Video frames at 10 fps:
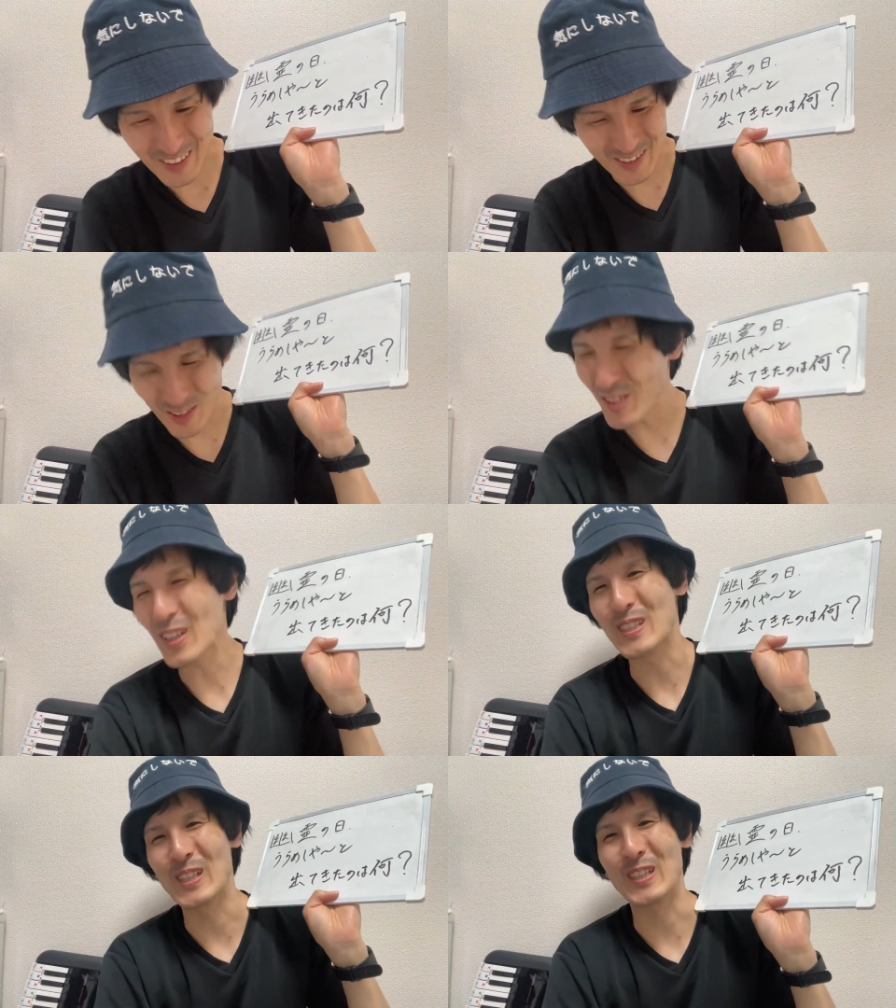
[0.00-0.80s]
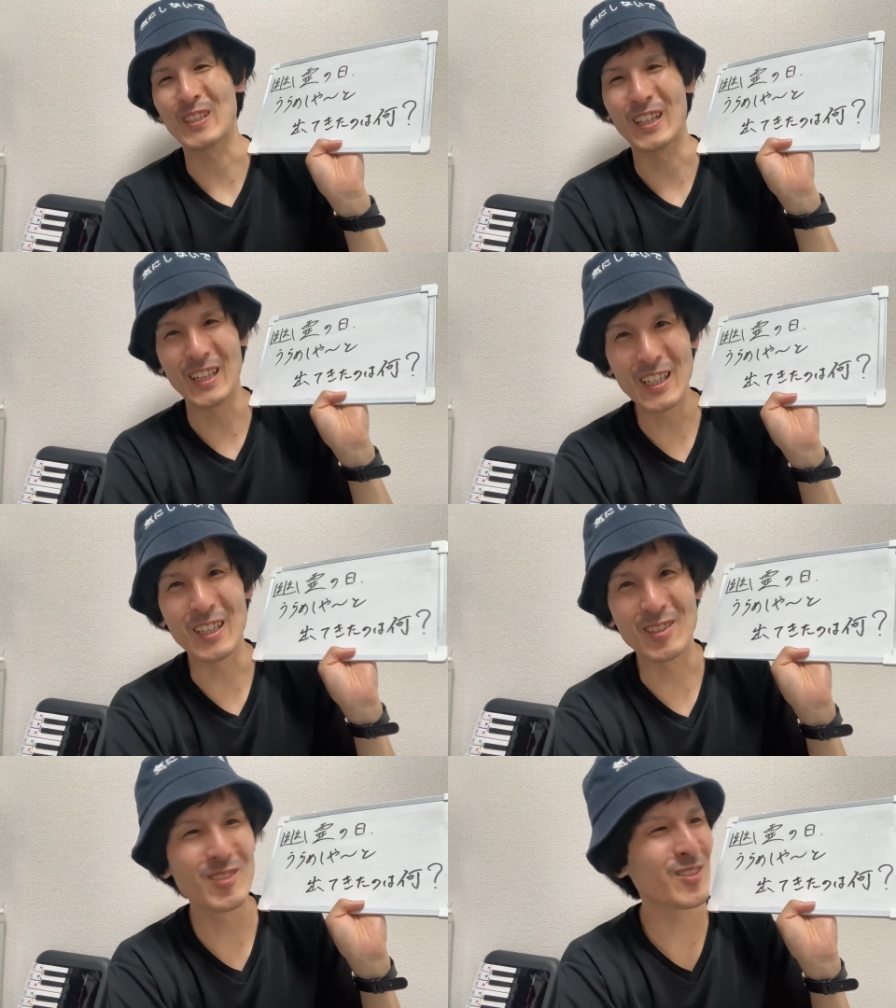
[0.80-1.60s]
どうですかね。
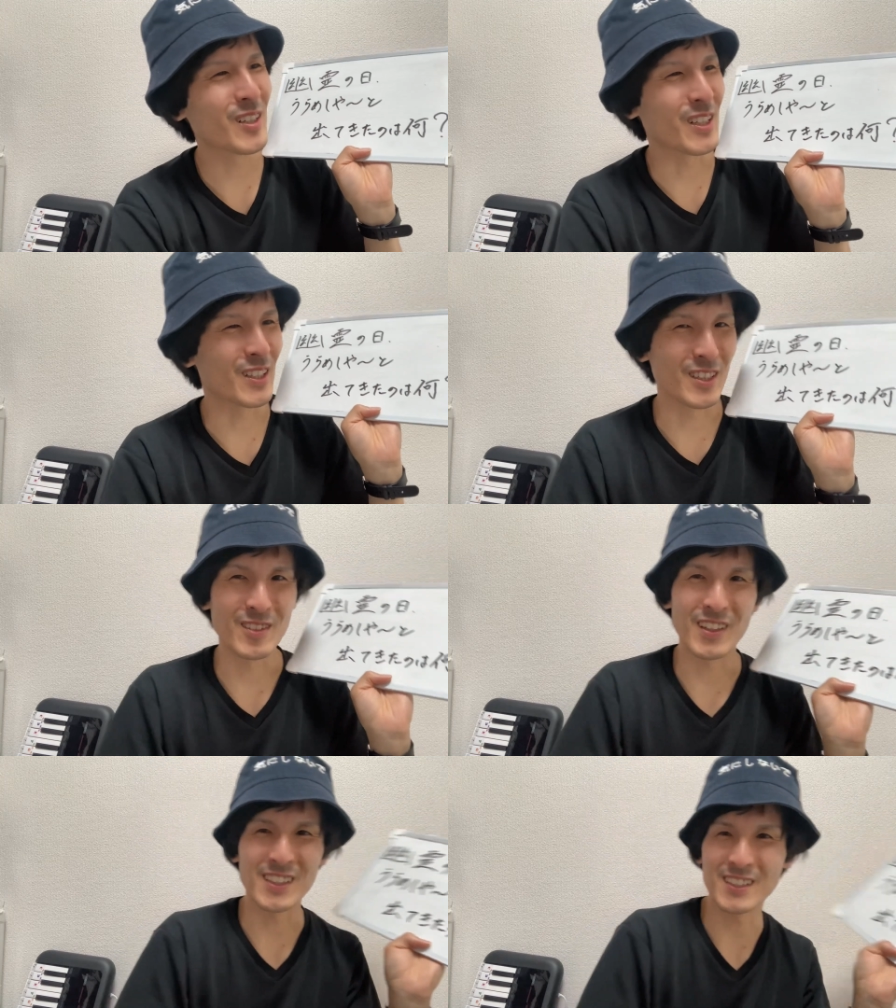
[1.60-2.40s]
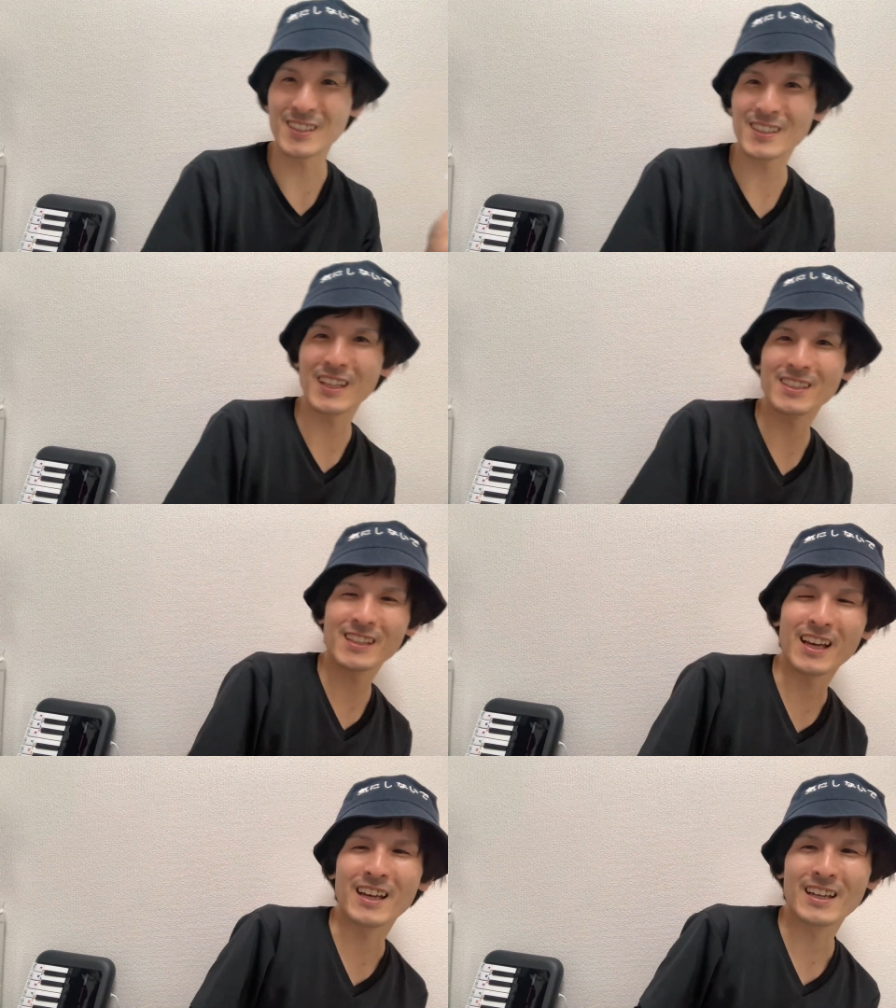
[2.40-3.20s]
幽霊っていうのは実際に
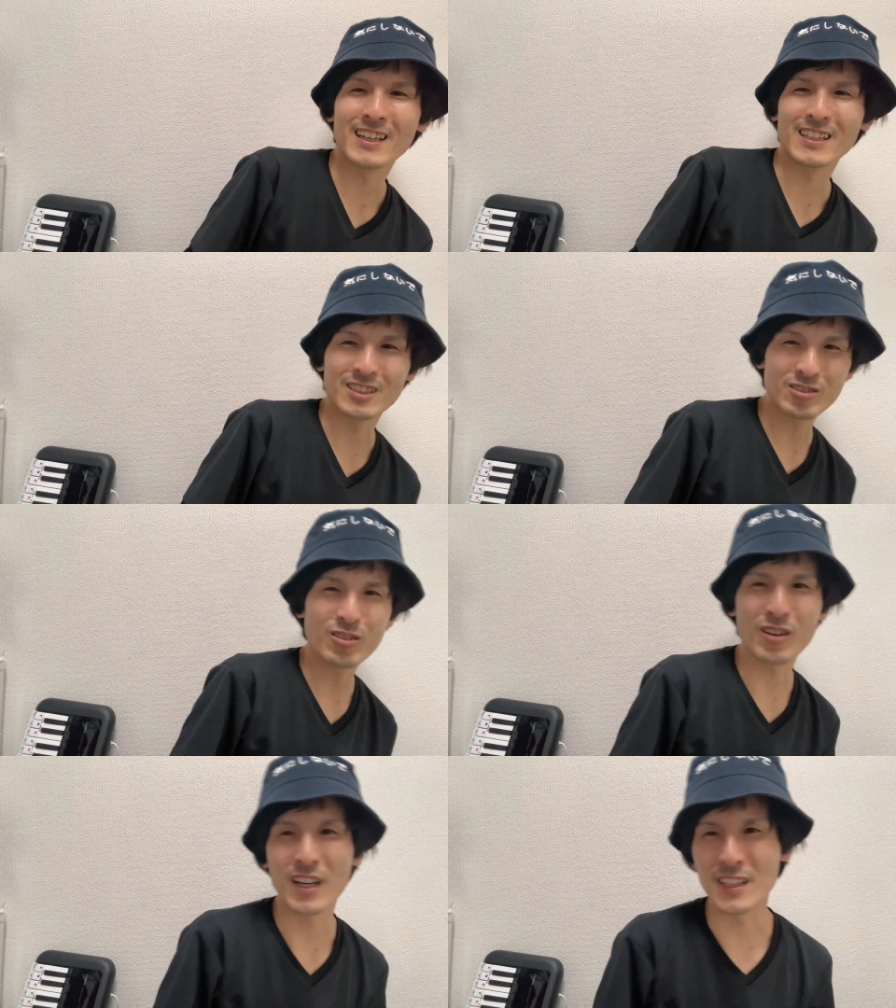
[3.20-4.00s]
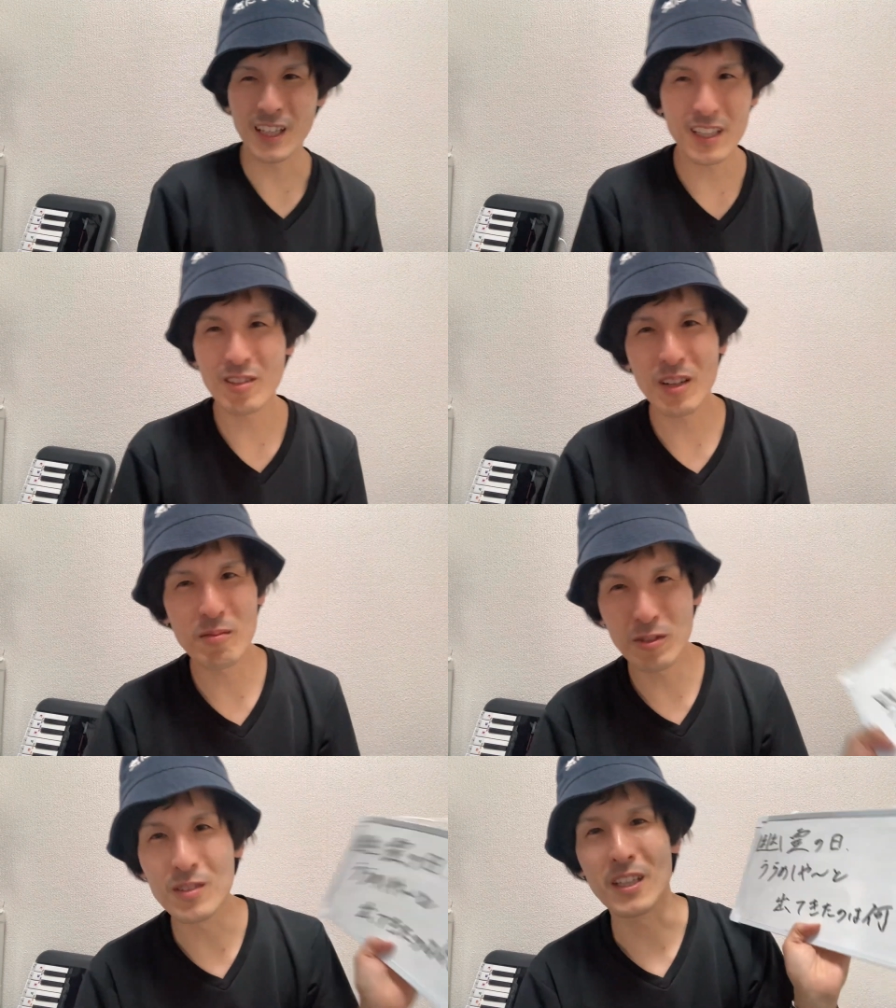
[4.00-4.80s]
ね、いるのかいないのか
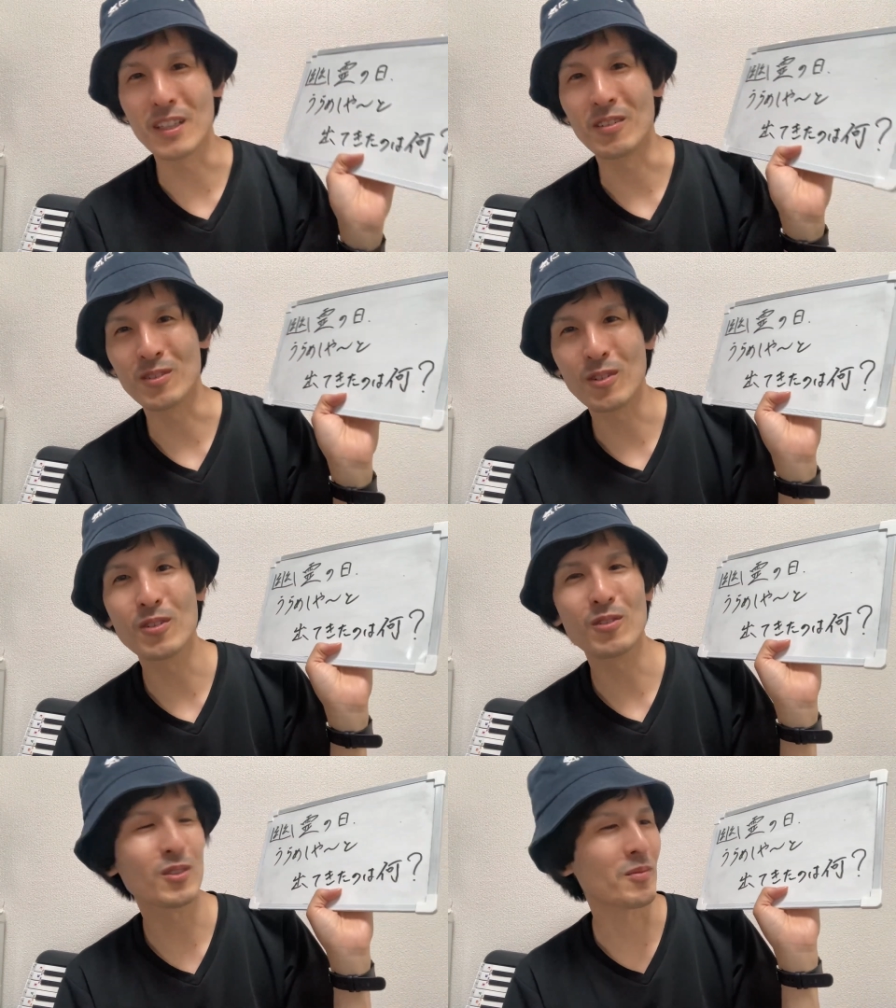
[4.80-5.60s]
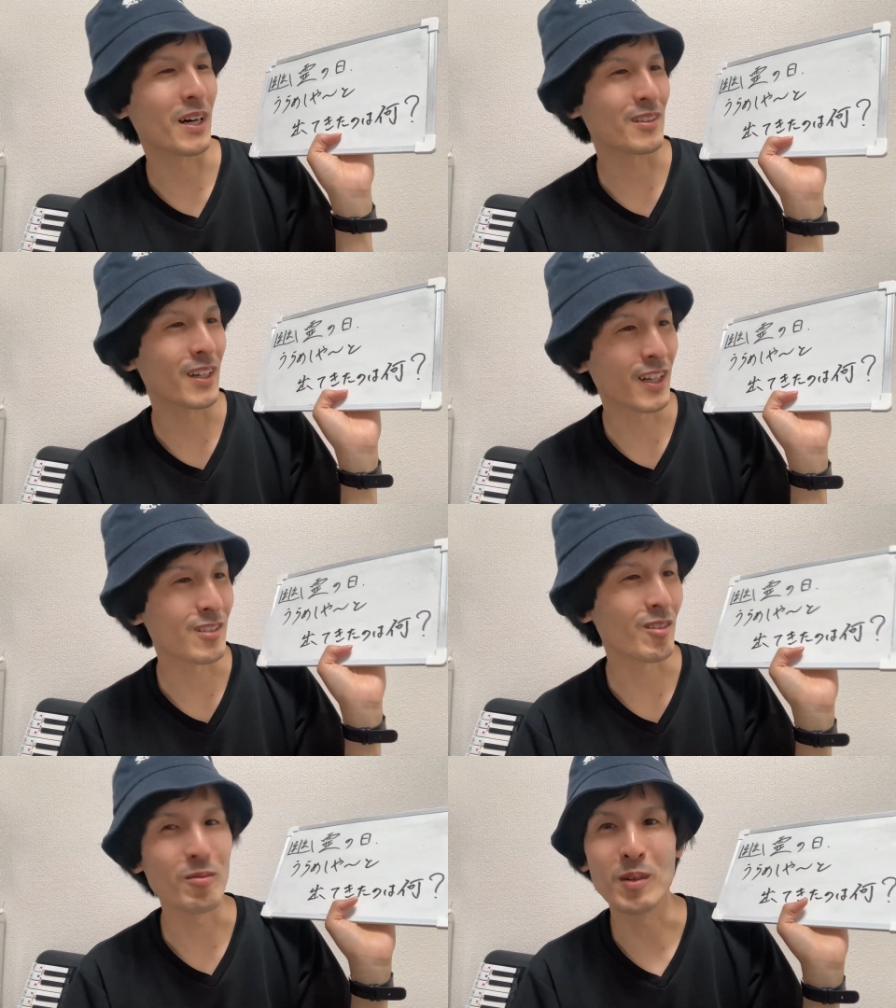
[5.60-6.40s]
問題という、そういうこともあるかな
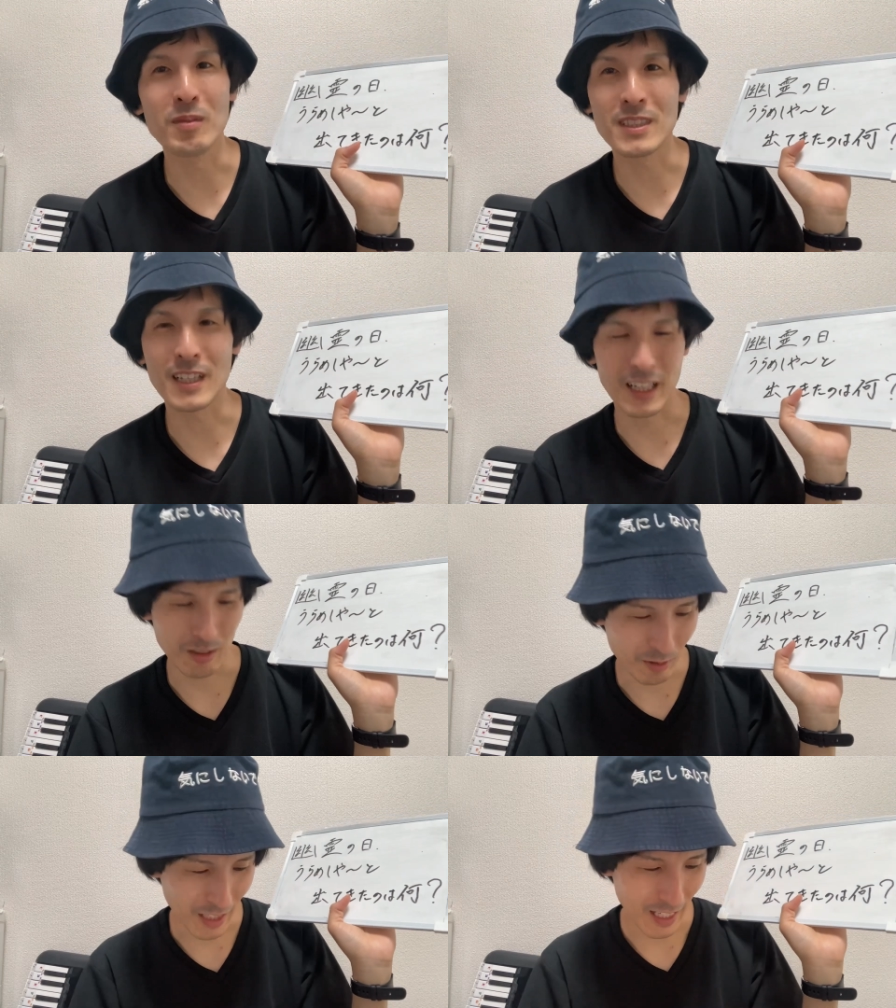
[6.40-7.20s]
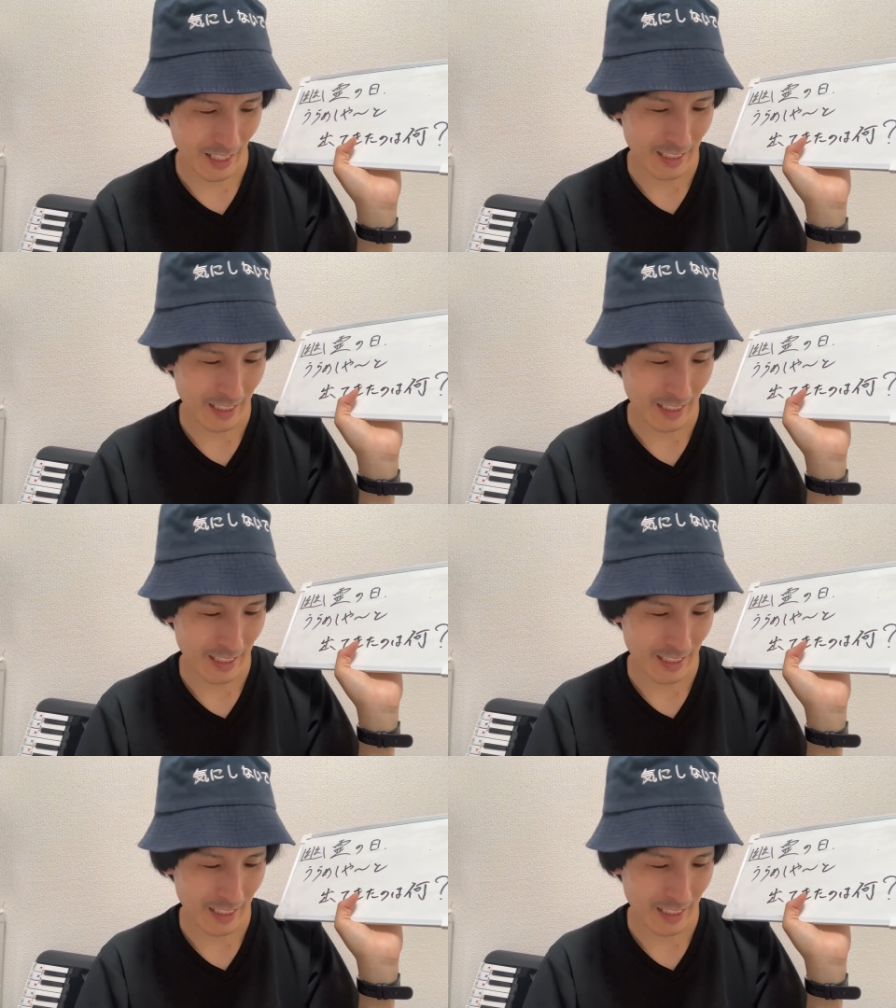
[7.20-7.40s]
と思いますけれどもね。